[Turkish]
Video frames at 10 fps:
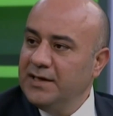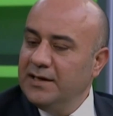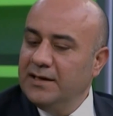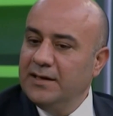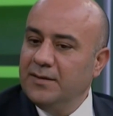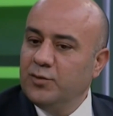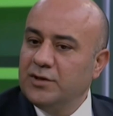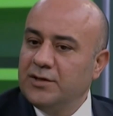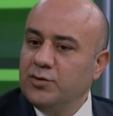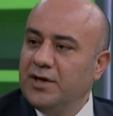e,
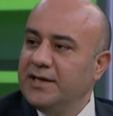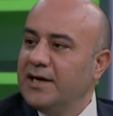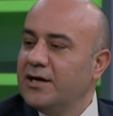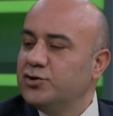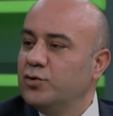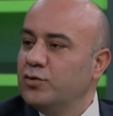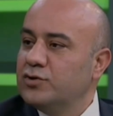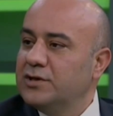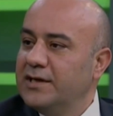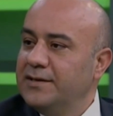buradaki Türkiye'deki aracı
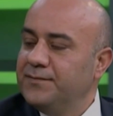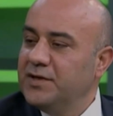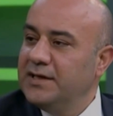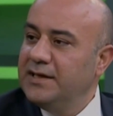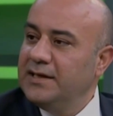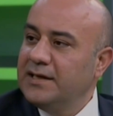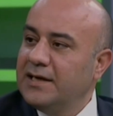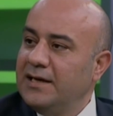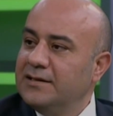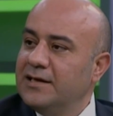kuruluşlara e,
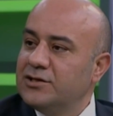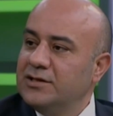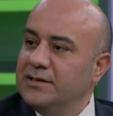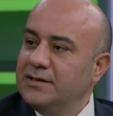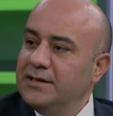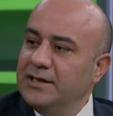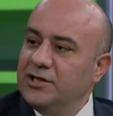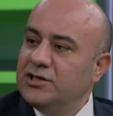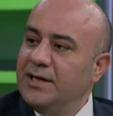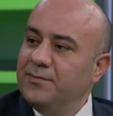kaldıraçlı
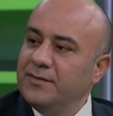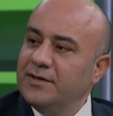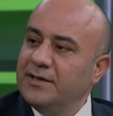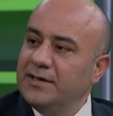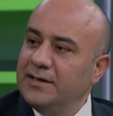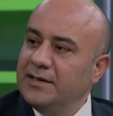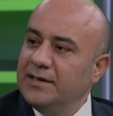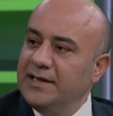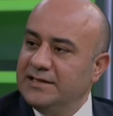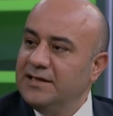işlem e,
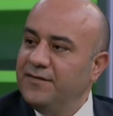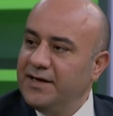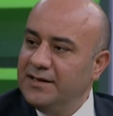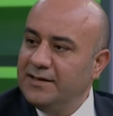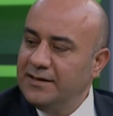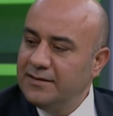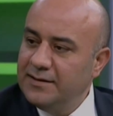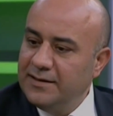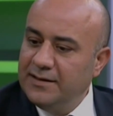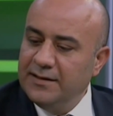izni verildi.
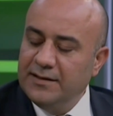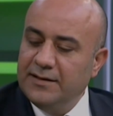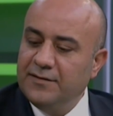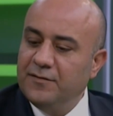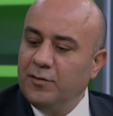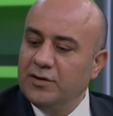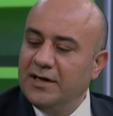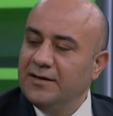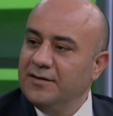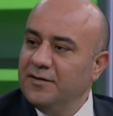E, o
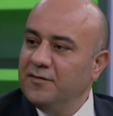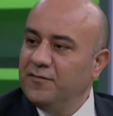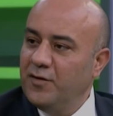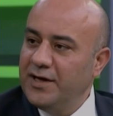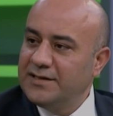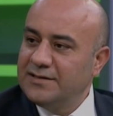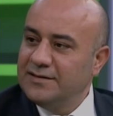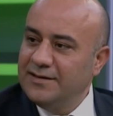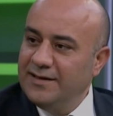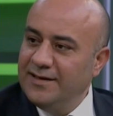da Forex
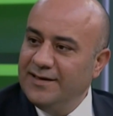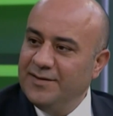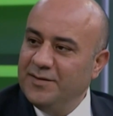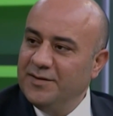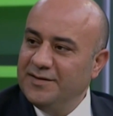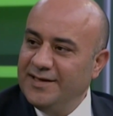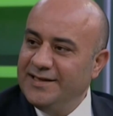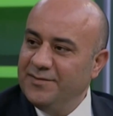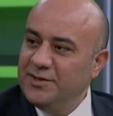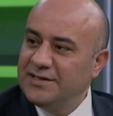e,
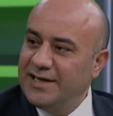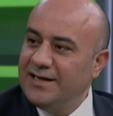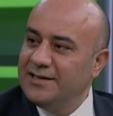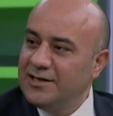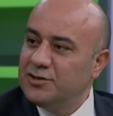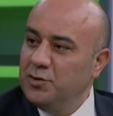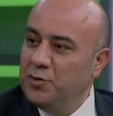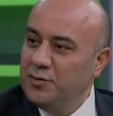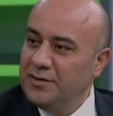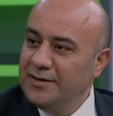dediğimiz kaldıraçlı
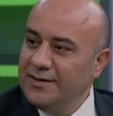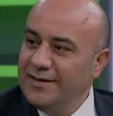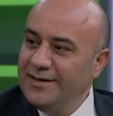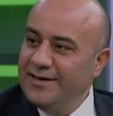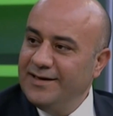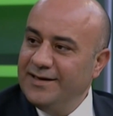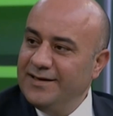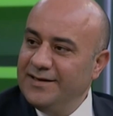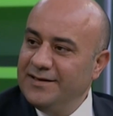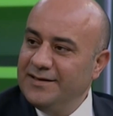ürün
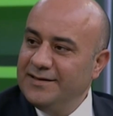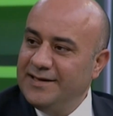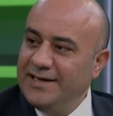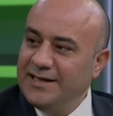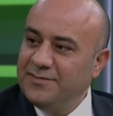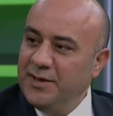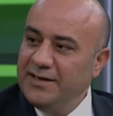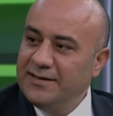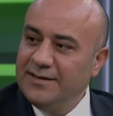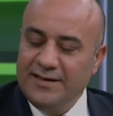e, trade
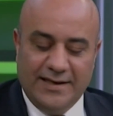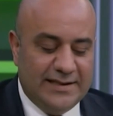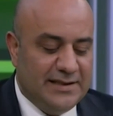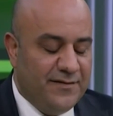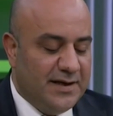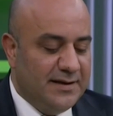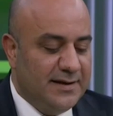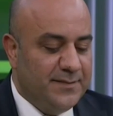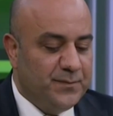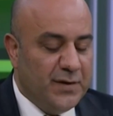etme e, izni verildi.